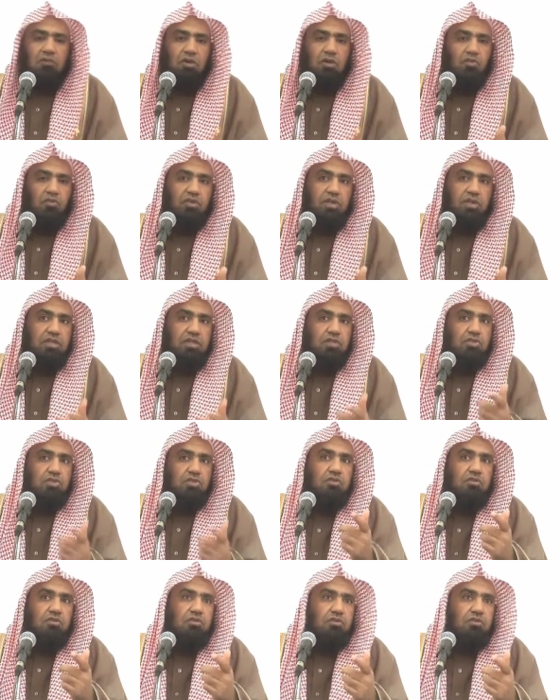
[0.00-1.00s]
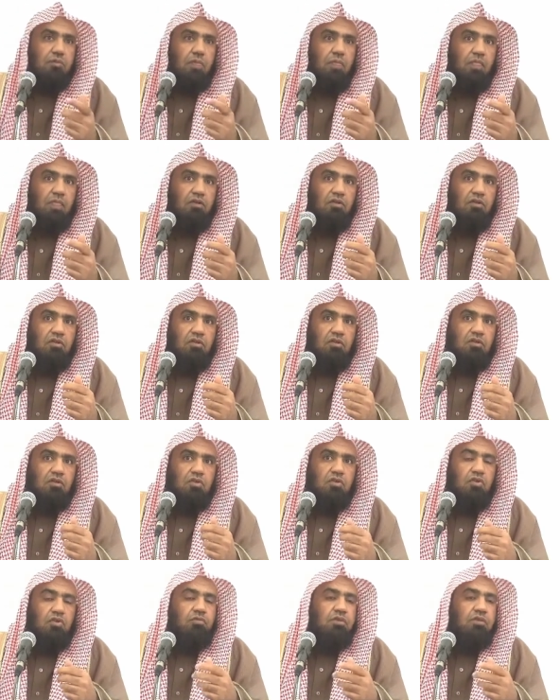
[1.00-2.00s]
بعض الناس
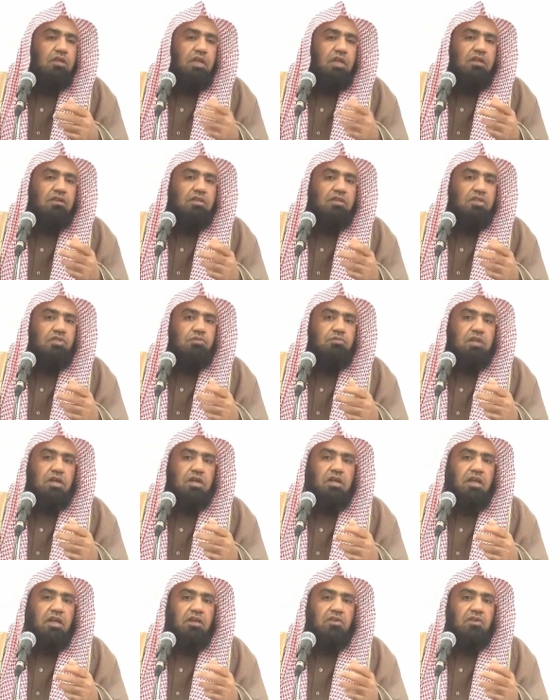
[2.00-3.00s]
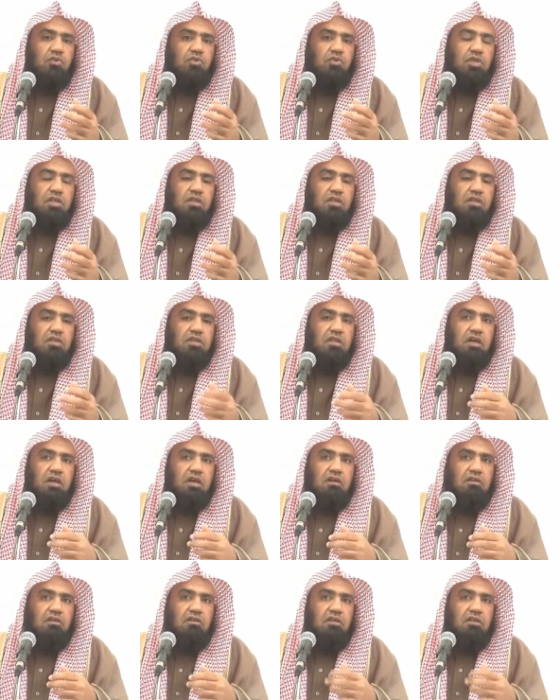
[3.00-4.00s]
يمكن أن يصبر على أن
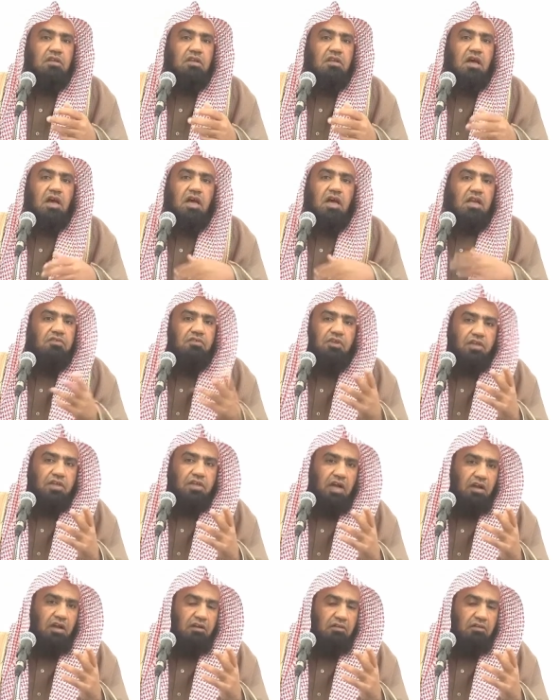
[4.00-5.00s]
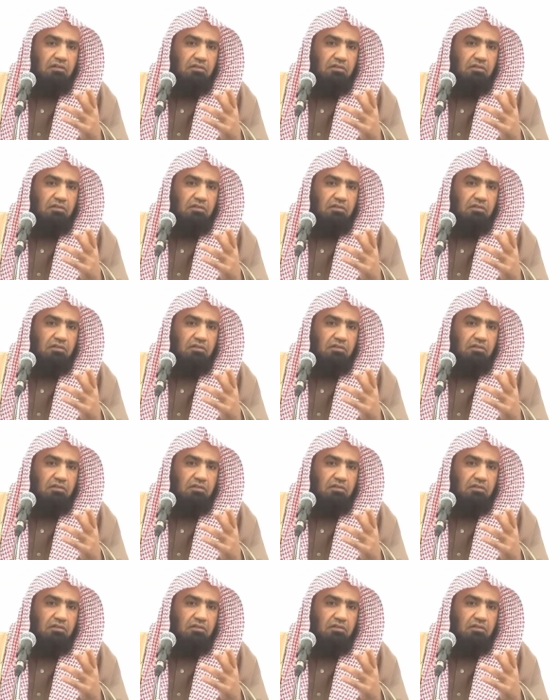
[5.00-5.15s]
يصلي لله ألف ركعة